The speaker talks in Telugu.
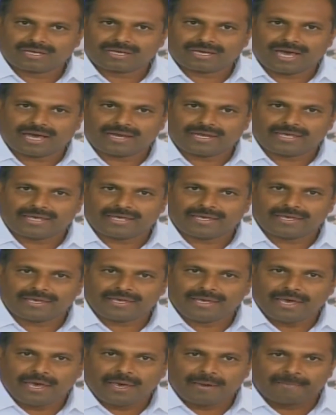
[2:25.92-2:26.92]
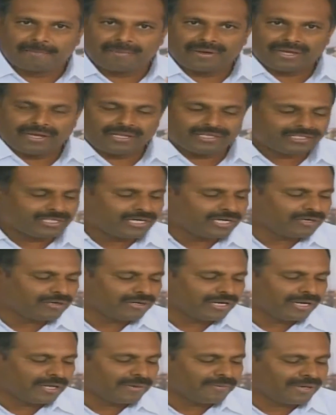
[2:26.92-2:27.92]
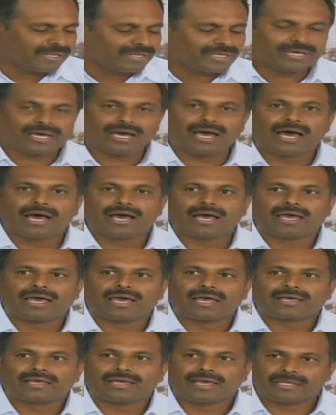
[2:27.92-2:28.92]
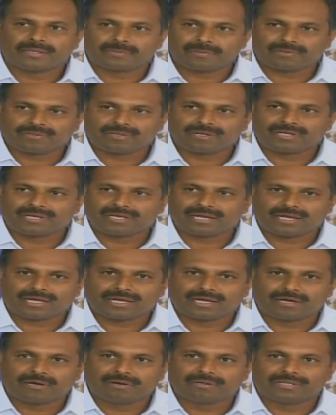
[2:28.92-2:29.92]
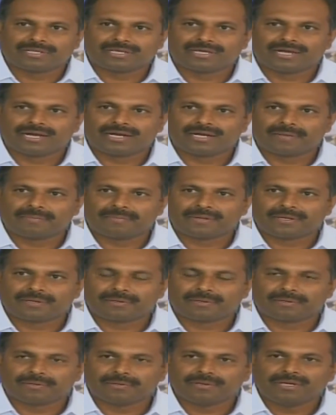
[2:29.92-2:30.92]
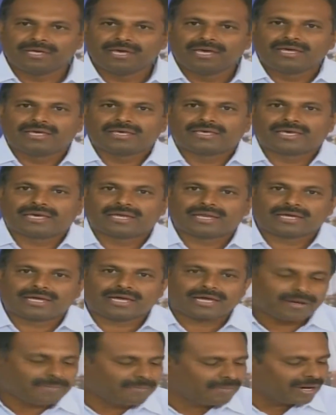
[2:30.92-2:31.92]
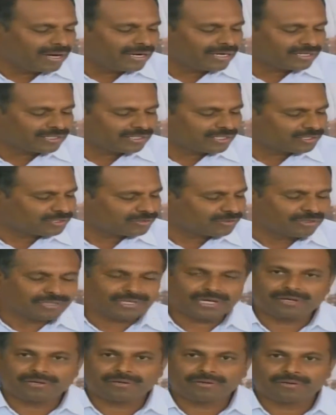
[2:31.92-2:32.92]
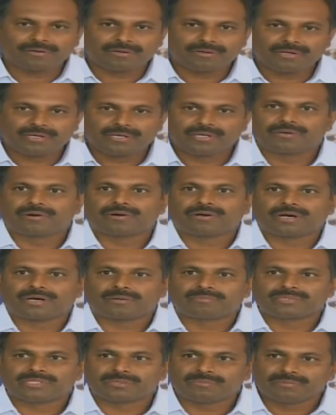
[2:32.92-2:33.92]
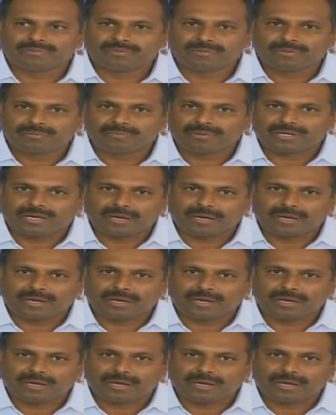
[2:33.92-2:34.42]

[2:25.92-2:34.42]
కానీ మీరు ఇచ్చినటువంటి నివేదిక కేంద్ర ప్రభుత్వానికి ఈ రకంగా ఉంది అంటే మీరు ఏ రకంగా మానిటర్ చేసుకుంటారో ఈ యొక్క అంశము మీరు